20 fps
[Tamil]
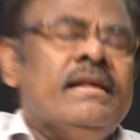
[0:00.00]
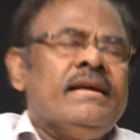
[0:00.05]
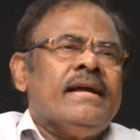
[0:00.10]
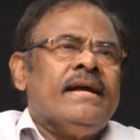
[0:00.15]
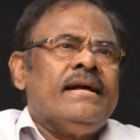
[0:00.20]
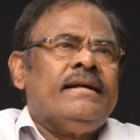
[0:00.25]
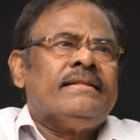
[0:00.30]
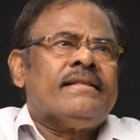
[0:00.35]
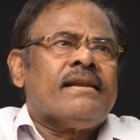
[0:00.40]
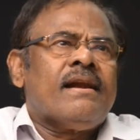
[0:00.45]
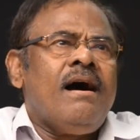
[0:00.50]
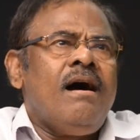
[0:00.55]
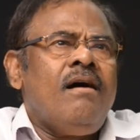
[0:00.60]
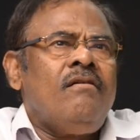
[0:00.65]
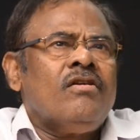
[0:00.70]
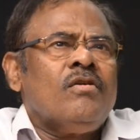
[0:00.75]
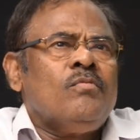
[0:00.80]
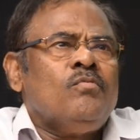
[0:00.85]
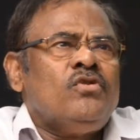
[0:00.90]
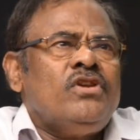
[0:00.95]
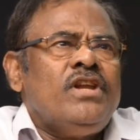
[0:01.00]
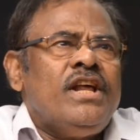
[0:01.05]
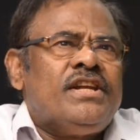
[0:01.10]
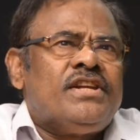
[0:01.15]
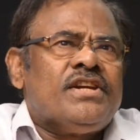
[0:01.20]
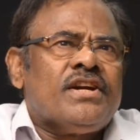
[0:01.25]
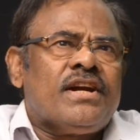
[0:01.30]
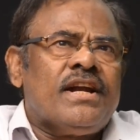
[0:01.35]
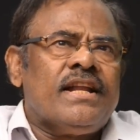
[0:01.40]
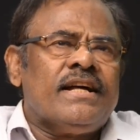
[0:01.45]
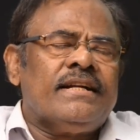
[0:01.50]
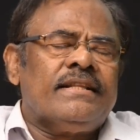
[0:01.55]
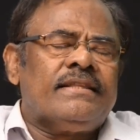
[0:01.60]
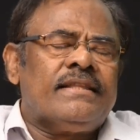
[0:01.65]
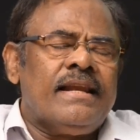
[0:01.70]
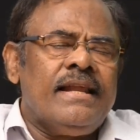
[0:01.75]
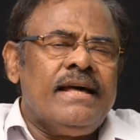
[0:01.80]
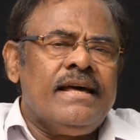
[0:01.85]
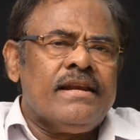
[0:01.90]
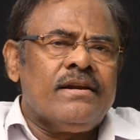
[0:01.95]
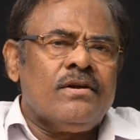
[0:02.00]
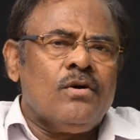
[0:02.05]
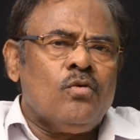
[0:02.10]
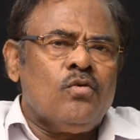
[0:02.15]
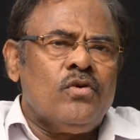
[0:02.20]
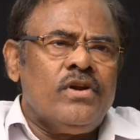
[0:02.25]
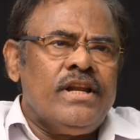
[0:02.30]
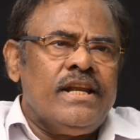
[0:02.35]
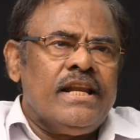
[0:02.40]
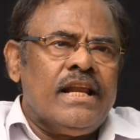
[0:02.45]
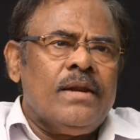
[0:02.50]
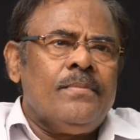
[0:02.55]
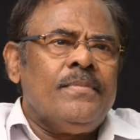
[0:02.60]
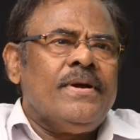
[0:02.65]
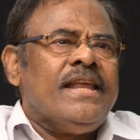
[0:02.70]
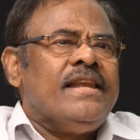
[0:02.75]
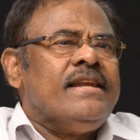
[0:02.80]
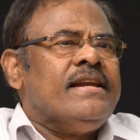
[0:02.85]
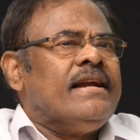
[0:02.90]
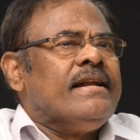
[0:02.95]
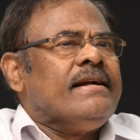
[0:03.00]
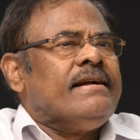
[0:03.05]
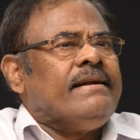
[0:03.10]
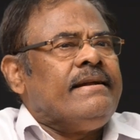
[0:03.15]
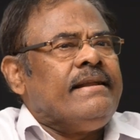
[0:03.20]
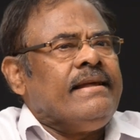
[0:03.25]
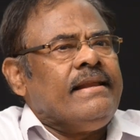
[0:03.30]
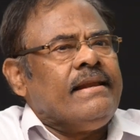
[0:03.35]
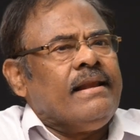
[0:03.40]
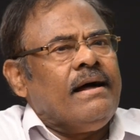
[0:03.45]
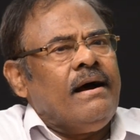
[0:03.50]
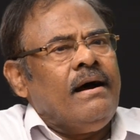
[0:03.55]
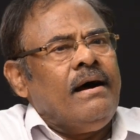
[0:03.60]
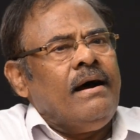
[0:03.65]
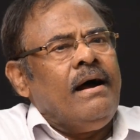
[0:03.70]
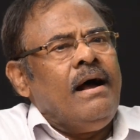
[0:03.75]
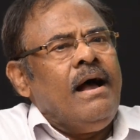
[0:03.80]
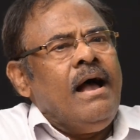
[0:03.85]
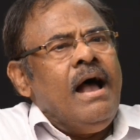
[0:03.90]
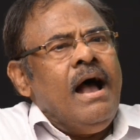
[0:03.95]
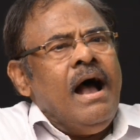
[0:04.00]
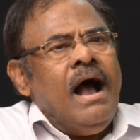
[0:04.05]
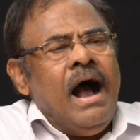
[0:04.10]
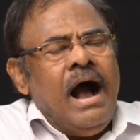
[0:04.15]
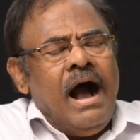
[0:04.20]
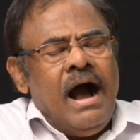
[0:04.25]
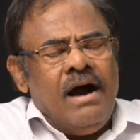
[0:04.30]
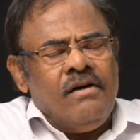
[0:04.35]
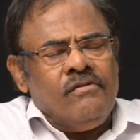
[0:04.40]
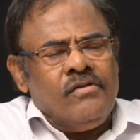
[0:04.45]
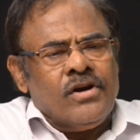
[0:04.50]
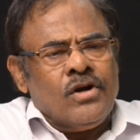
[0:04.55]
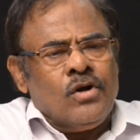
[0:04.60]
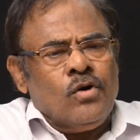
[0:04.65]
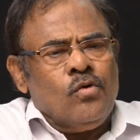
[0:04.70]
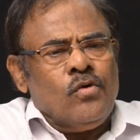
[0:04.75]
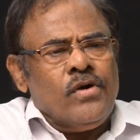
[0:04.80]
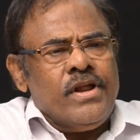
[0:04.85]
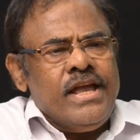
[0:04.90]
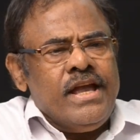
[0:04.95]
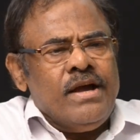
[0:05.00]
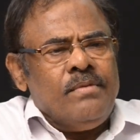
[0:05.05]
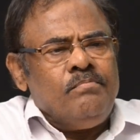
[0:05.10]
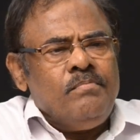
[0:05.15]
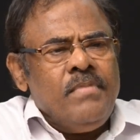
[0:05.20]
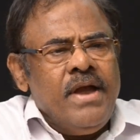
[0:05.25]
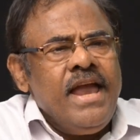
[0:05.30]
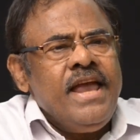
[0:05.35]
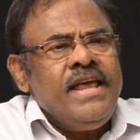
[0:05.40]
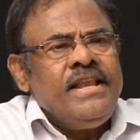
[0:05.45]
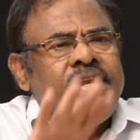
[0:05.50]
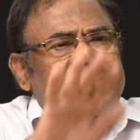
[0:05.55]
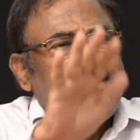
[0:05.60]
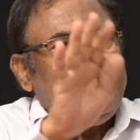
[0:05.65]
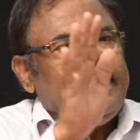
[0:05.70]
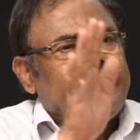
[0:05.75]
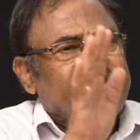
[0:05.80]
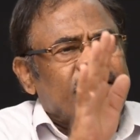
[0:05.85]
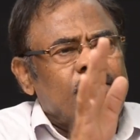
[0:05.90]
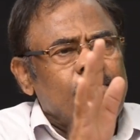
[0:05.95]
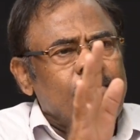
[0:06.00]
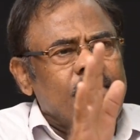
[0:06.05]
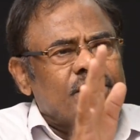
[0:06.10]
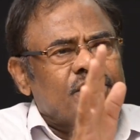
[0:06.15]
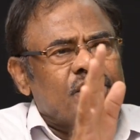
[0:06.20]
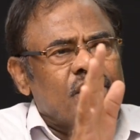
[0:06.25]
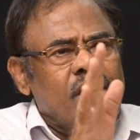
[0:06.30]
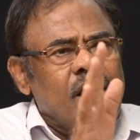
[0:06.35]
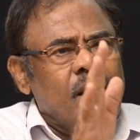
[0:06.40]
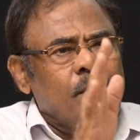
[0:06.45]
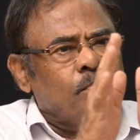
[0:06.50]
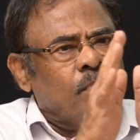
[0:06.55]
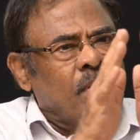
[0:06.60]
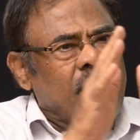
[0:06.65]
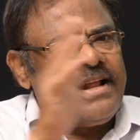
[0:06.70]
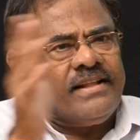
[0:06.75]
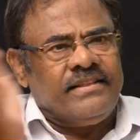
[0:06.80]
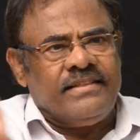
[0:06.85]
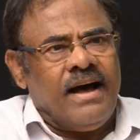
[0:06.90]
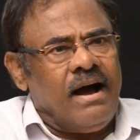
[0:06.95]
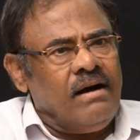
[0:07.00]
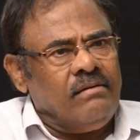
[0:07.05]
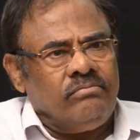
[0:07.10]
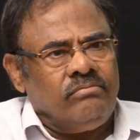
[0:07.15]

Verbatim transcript: நீங்க திராவிட முன்னேற்ற கழகத்தில் இருக்கக்கூடிய நிலைமை என்னன்னு கேட்டீங்கன்னா அவர்களுடைய மெயின் எஸ்டிமேஷனே பணம் தான்